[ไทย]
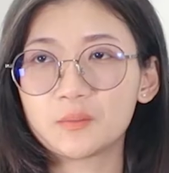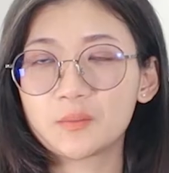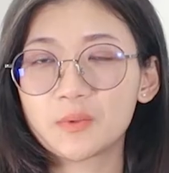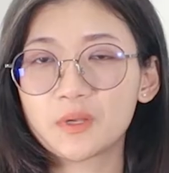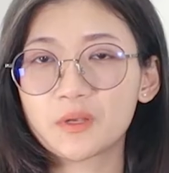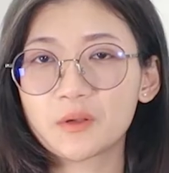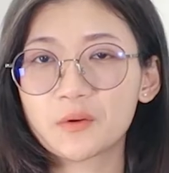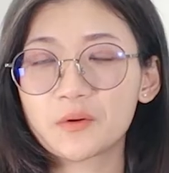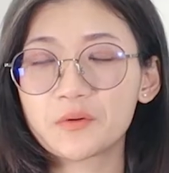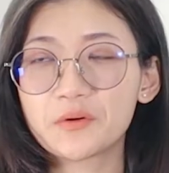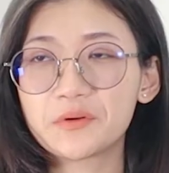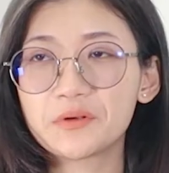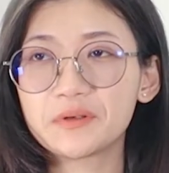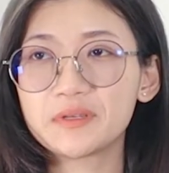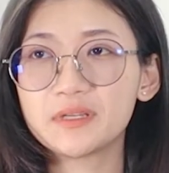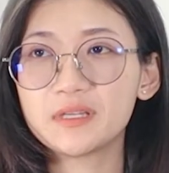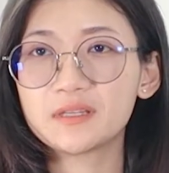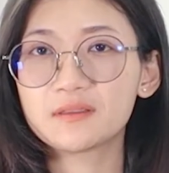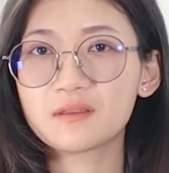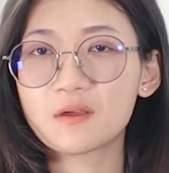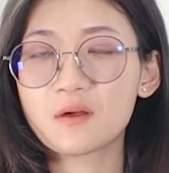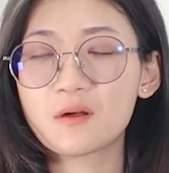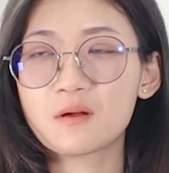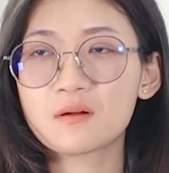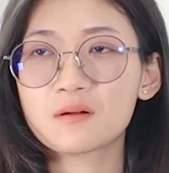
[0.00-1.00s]
เป็นคน
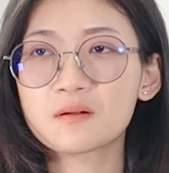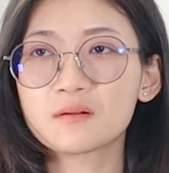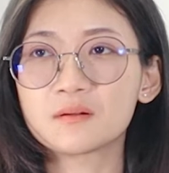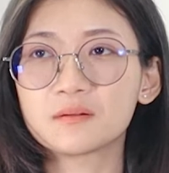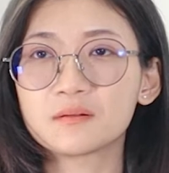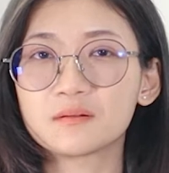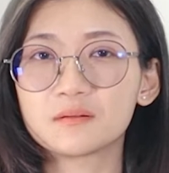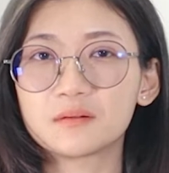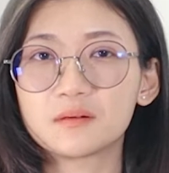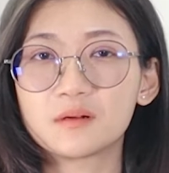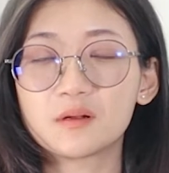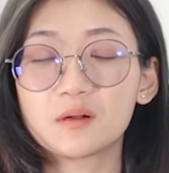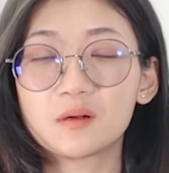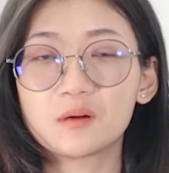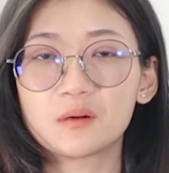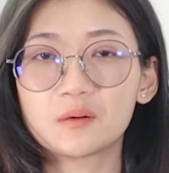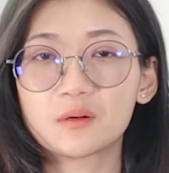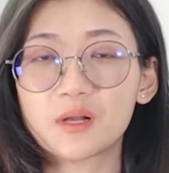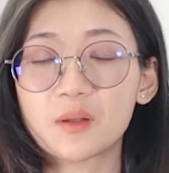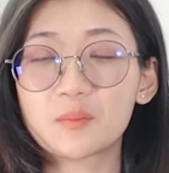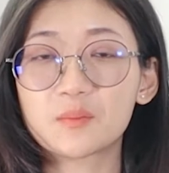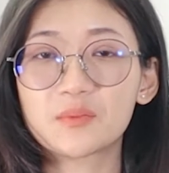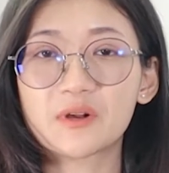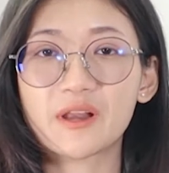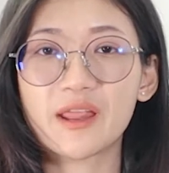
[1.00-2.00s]
ที่ต้อง
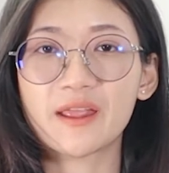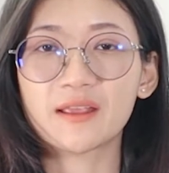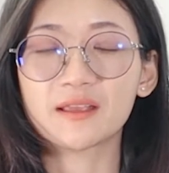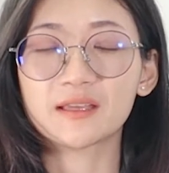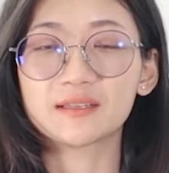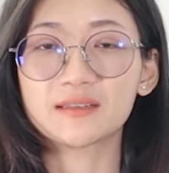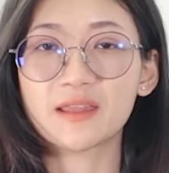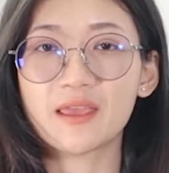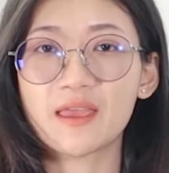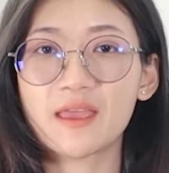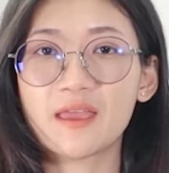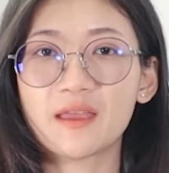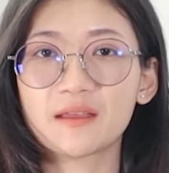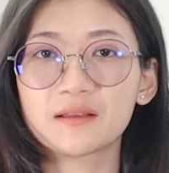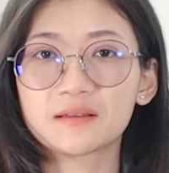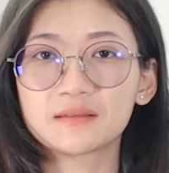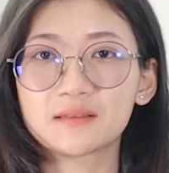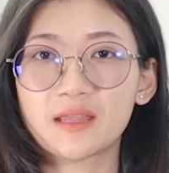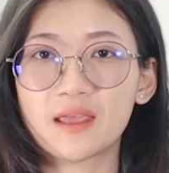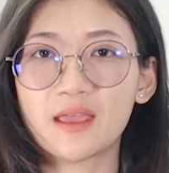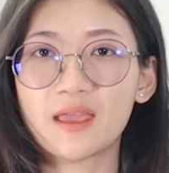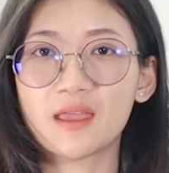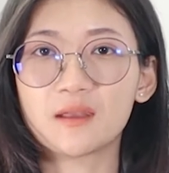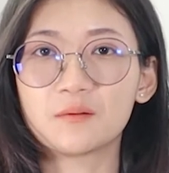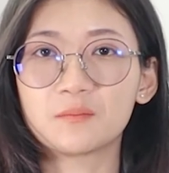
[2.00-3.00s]
รับแรงกระแทก
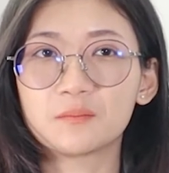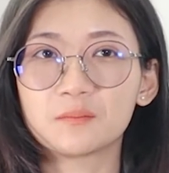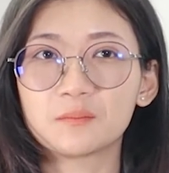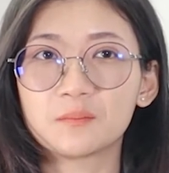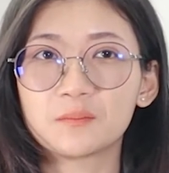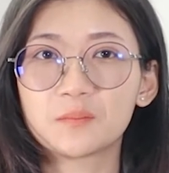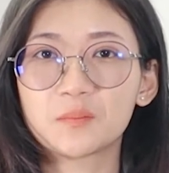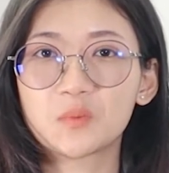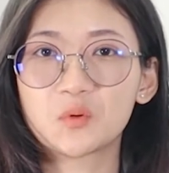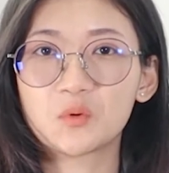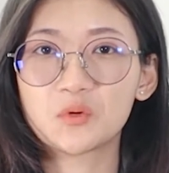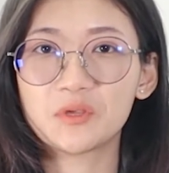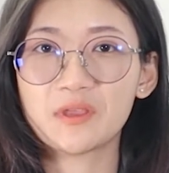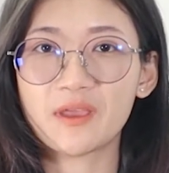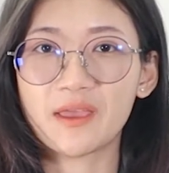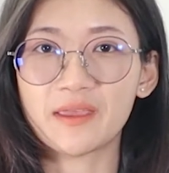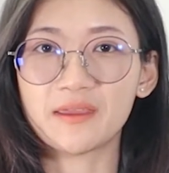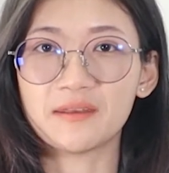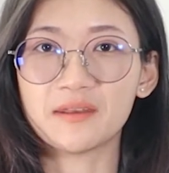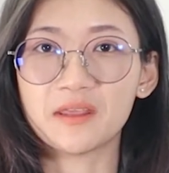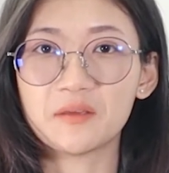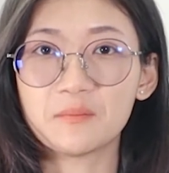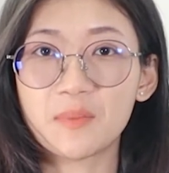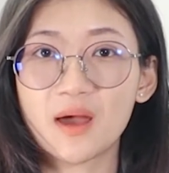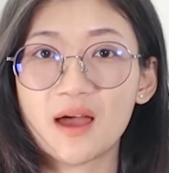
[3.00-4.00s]
แทนผู้ใหญ่
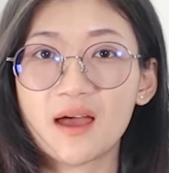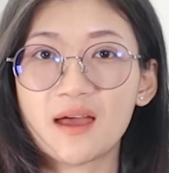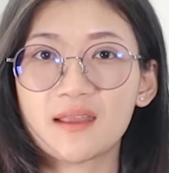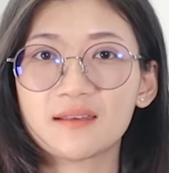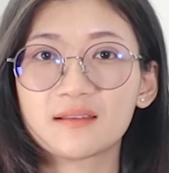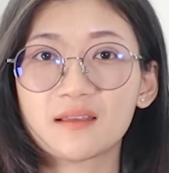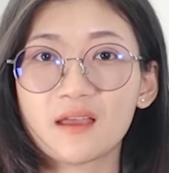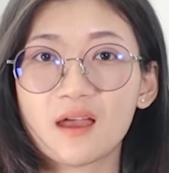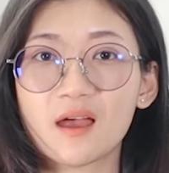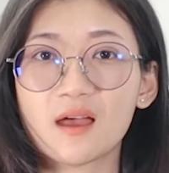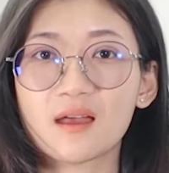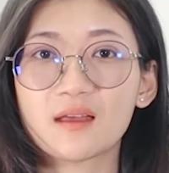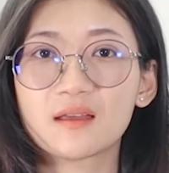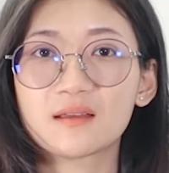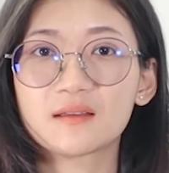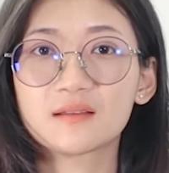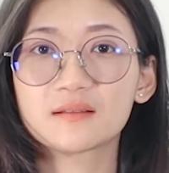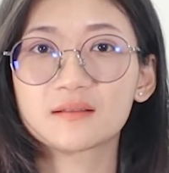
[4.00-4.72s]
ในบ้านค่ะ